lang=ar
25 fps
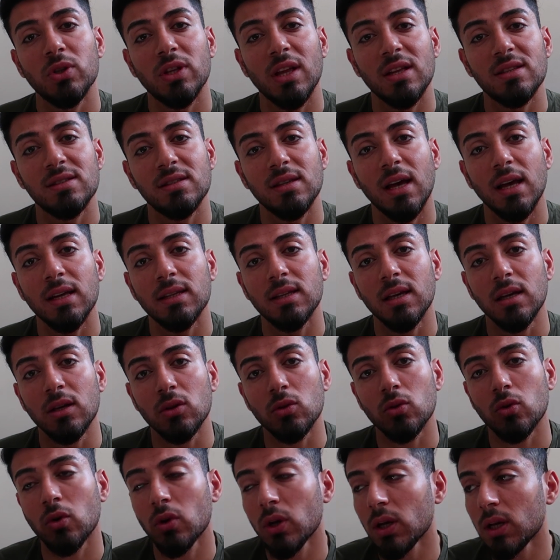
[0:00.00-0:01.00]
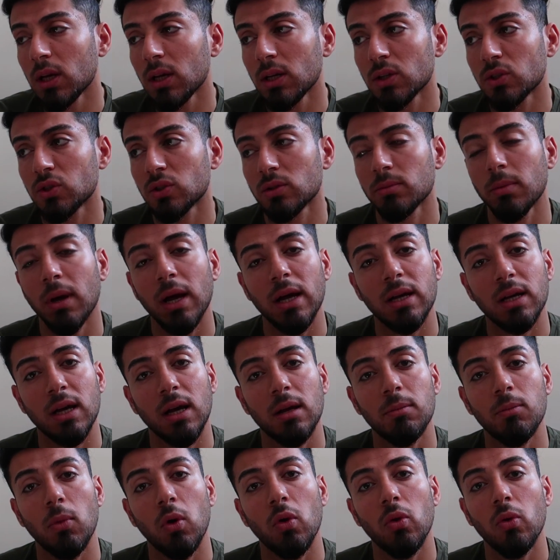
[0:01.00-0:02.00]
مدة ساعتين وكل الاجتماع
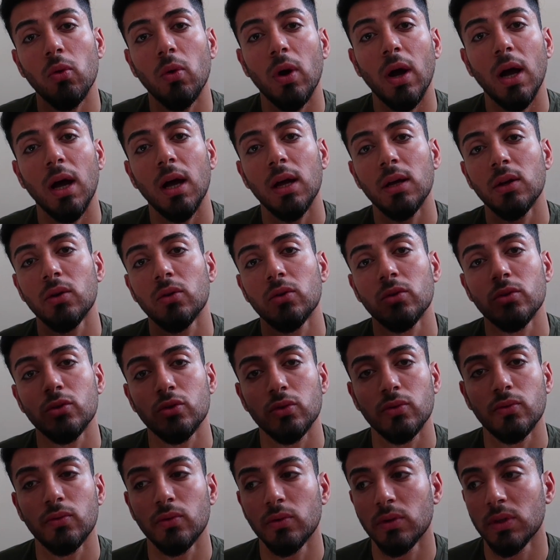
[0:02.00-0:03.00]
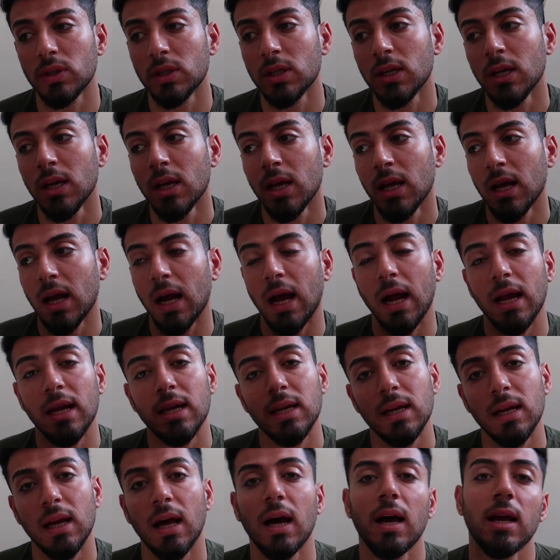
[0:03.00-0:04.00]
كان موضوعه انه يشوفون
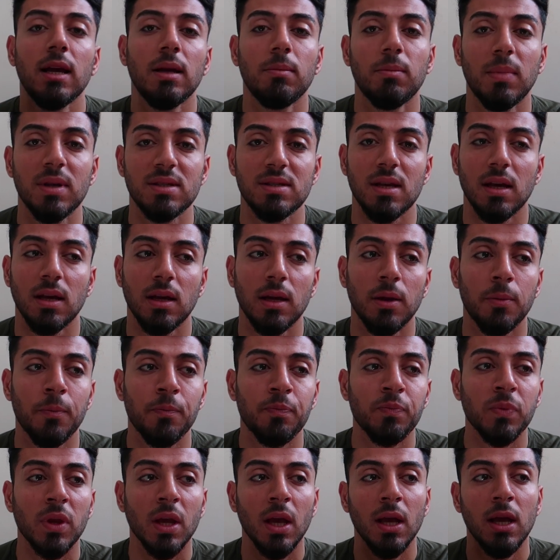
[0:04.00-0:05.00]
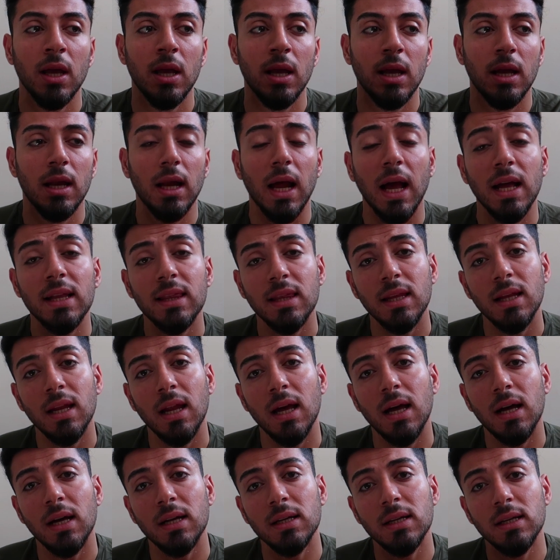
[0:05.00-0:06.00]
حل لهاي المسألة لحد
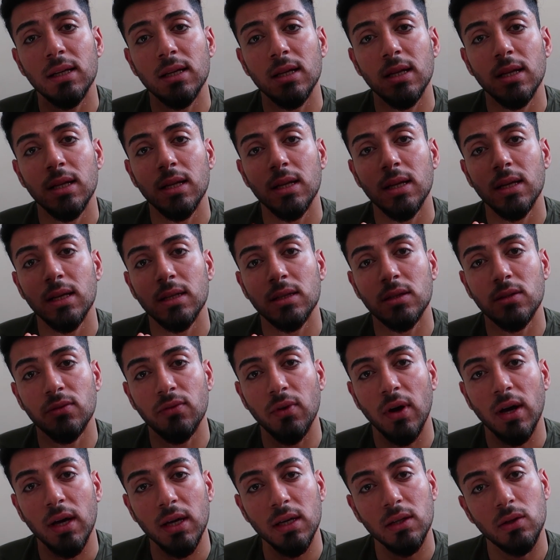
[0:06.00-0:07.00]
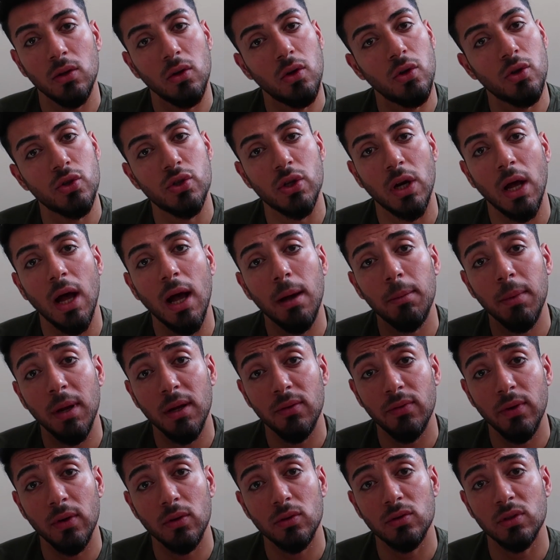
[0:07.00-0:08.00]
الان اتفاقية الهجرة عام
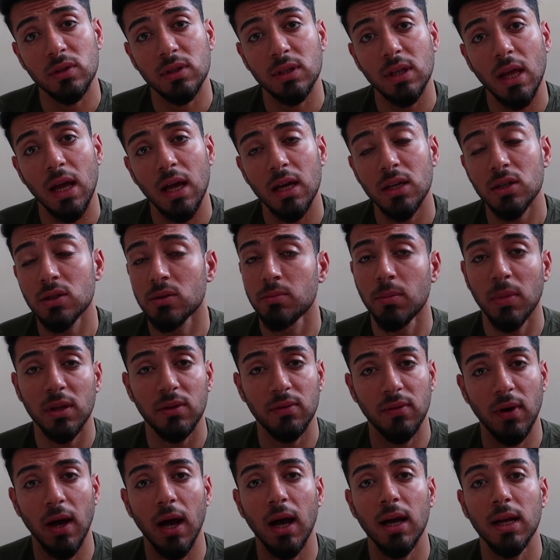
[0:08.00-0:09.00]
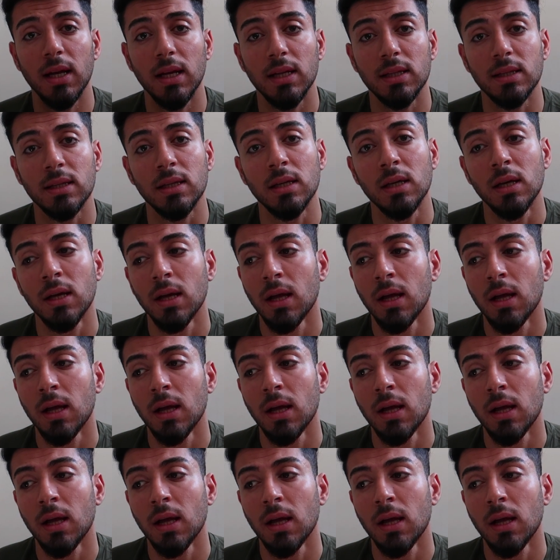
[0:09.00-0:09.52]
2016 ما تفعلت